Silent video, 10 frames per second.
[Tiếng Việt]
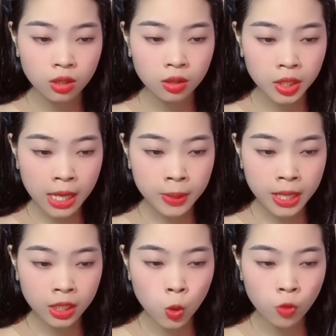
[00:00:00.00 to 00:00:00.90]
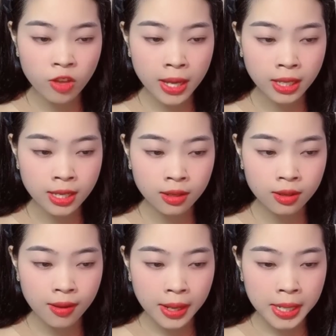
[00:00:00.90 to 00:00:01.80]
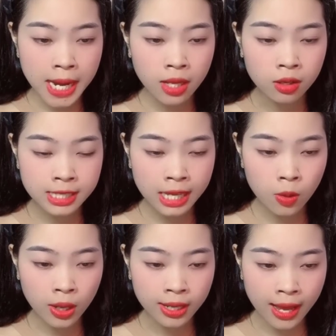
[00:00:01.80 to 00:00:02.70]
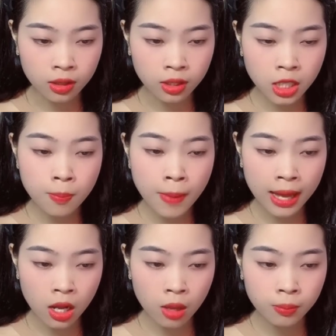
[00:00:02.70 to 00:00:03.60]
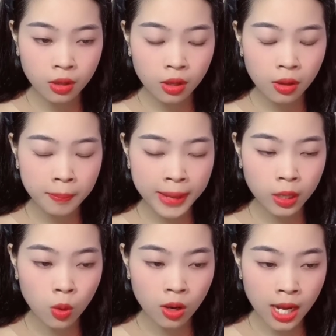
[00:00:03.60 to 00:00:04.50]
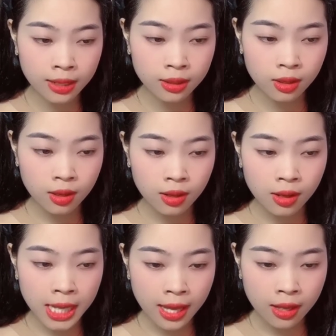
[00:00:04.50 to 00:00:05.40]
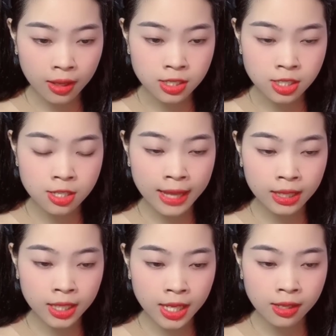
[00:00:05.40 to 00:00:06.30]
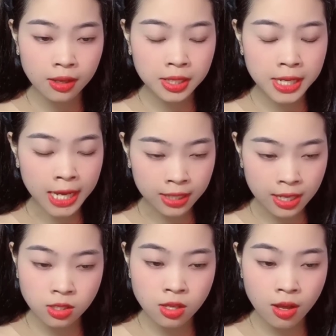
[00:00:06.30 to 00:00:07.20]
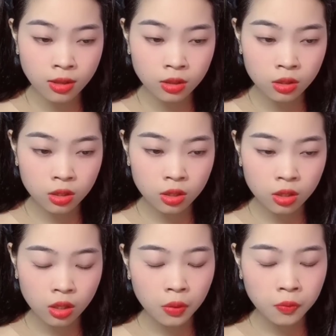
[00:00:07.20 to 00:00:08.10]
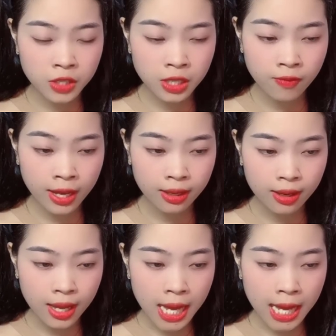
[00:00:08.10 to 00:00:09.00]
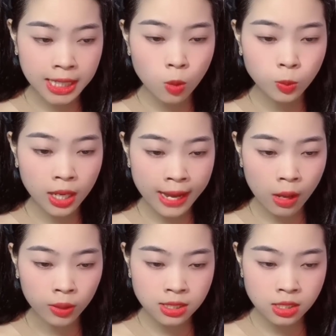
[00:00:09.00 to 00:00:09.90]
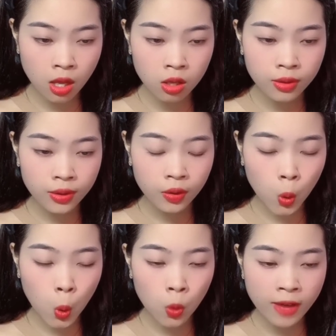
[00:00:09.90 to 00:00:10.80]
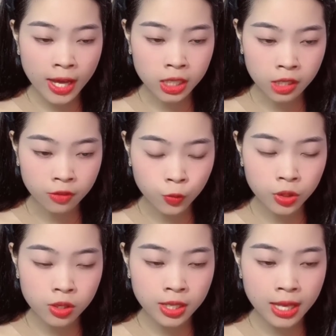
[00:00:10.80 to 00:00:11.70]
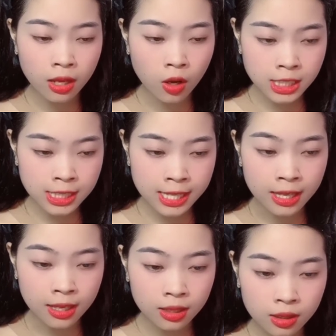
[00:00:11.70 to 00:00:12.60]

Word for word: Đặc biệt đối với bệnh nhân đã ở giai đoạn nặng như bà Lâm, mẹ của Lan, lại càng cần sự an tĩnh để tĩnh dưỡng. Vì vậy, hắn không thể nào nghe rõ cô và người phụ nữ kia nói gì.